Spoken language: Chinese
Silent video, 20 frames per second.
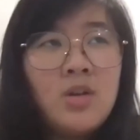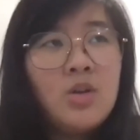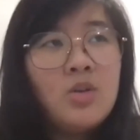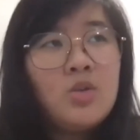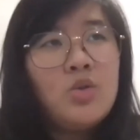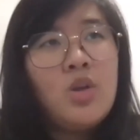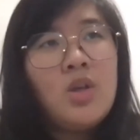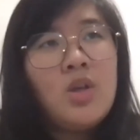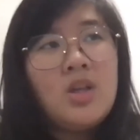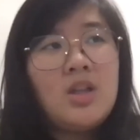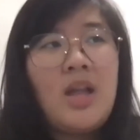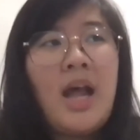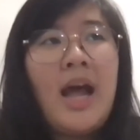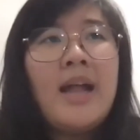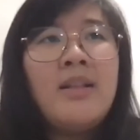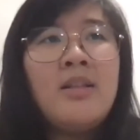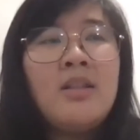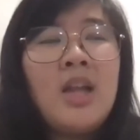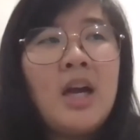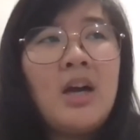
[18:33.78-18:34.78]
所以你
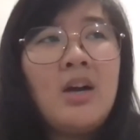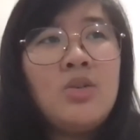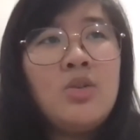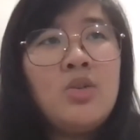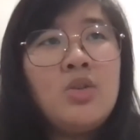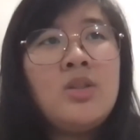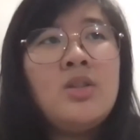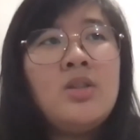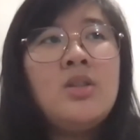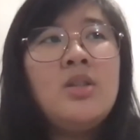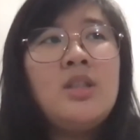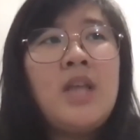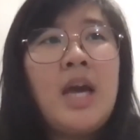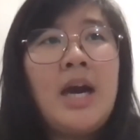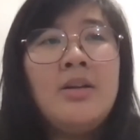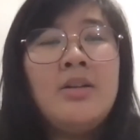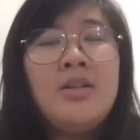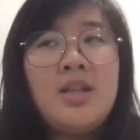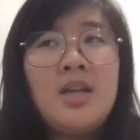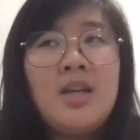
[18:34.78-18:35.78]
谈到就是想
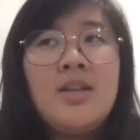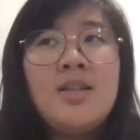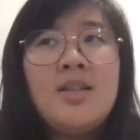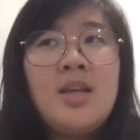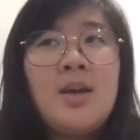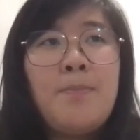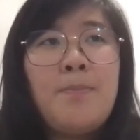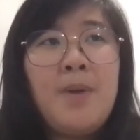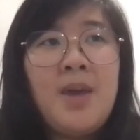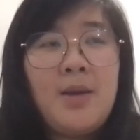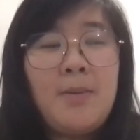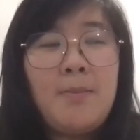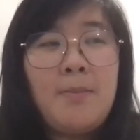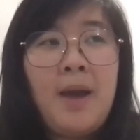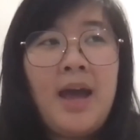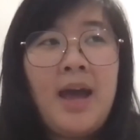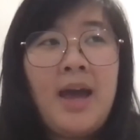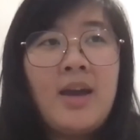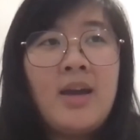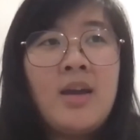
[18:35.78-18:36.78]
要知道自己的品
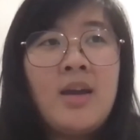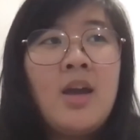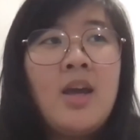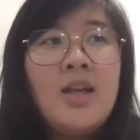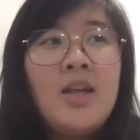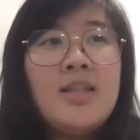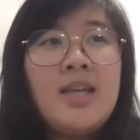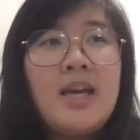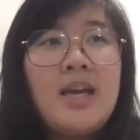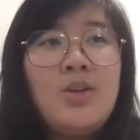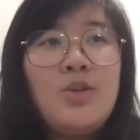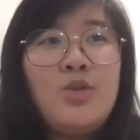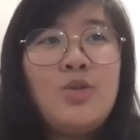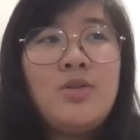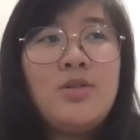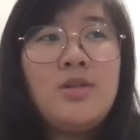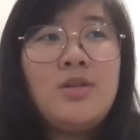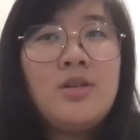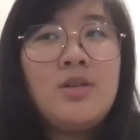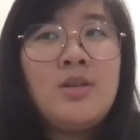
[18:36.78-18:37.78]
牌，在就
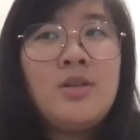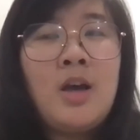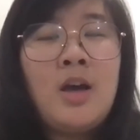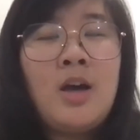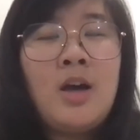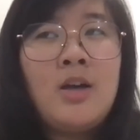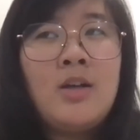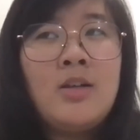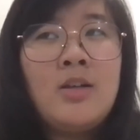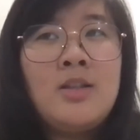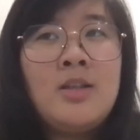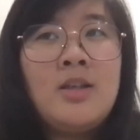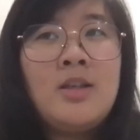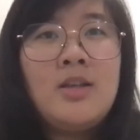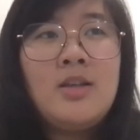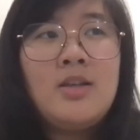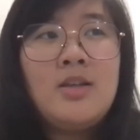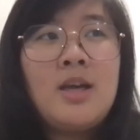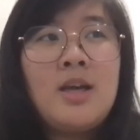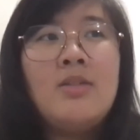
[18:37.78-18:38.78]
是自
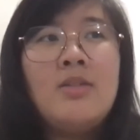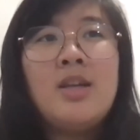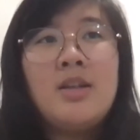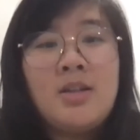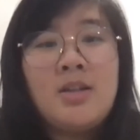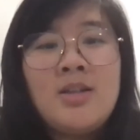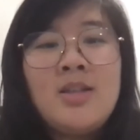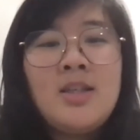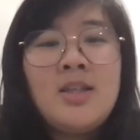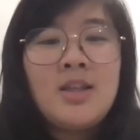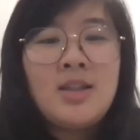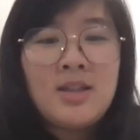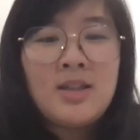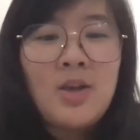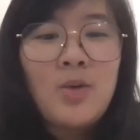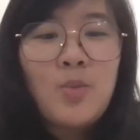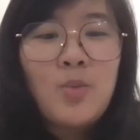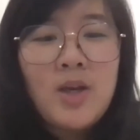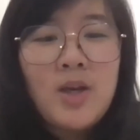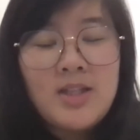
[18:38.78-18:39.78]
己找到自己的
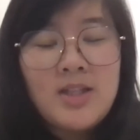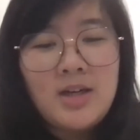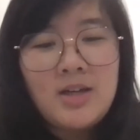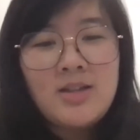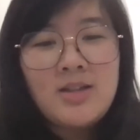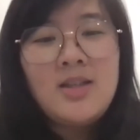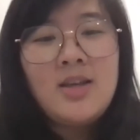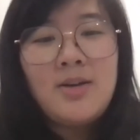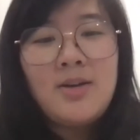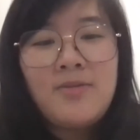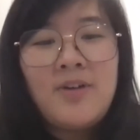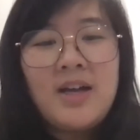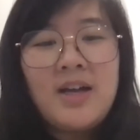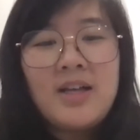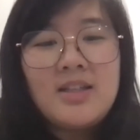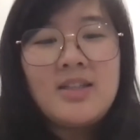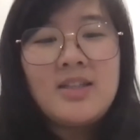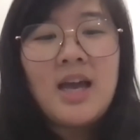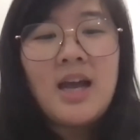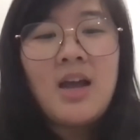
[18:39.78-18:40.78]
定位，找到自己的
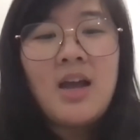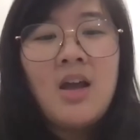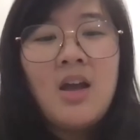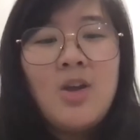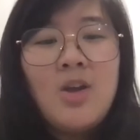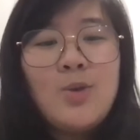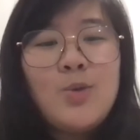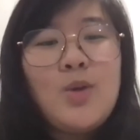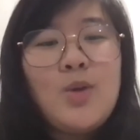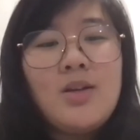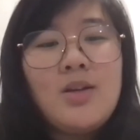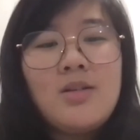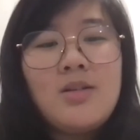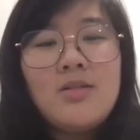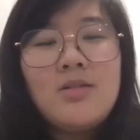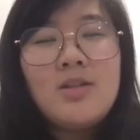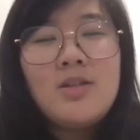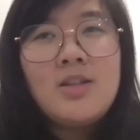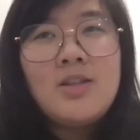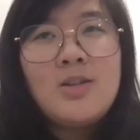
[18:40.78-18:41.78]
方向。所以
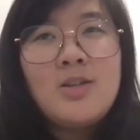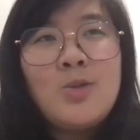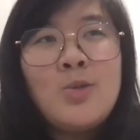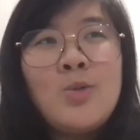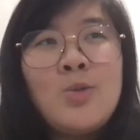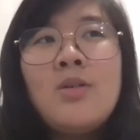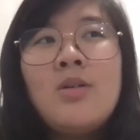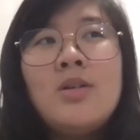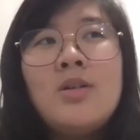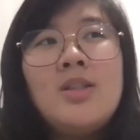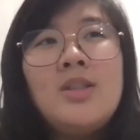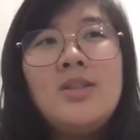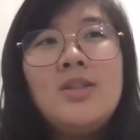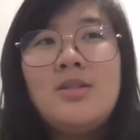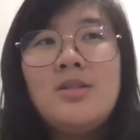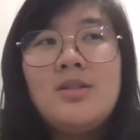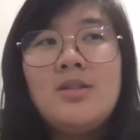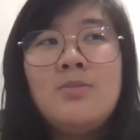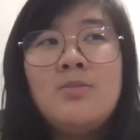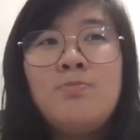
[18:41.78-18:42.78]
你是说，其
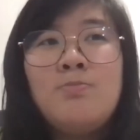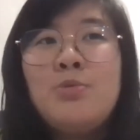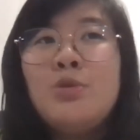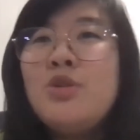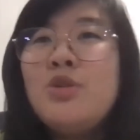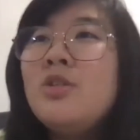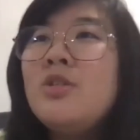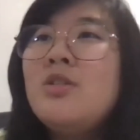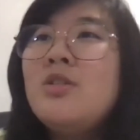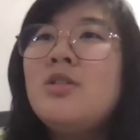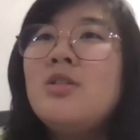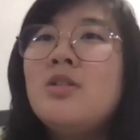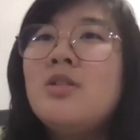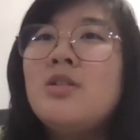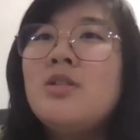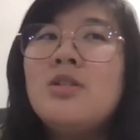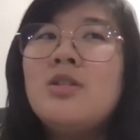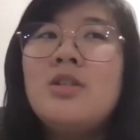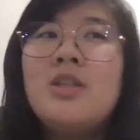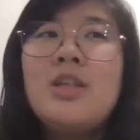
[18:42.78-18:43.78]
实不
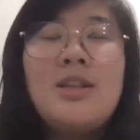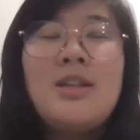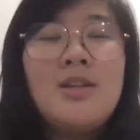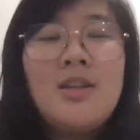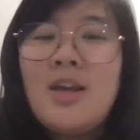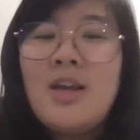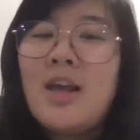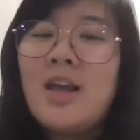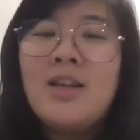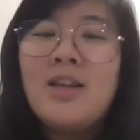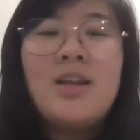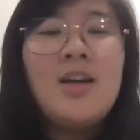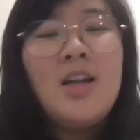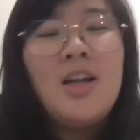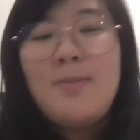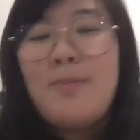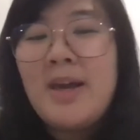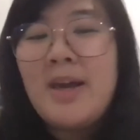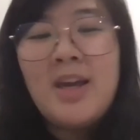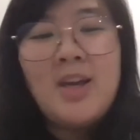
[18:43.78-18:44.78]
是一天一个
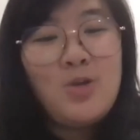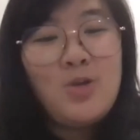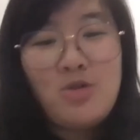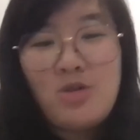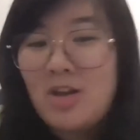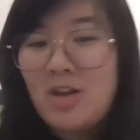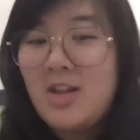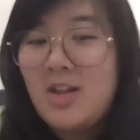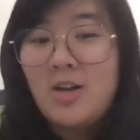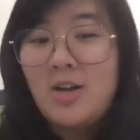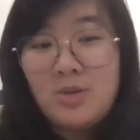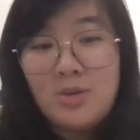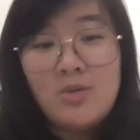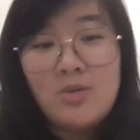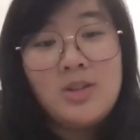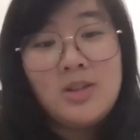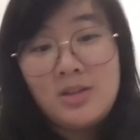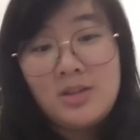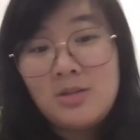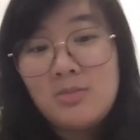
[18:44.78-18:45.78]
礼拜可以学到的东
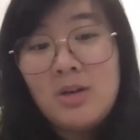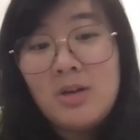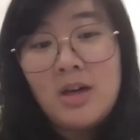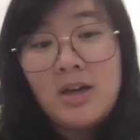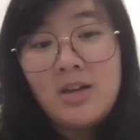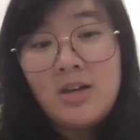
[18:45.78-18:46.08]
西，是吗？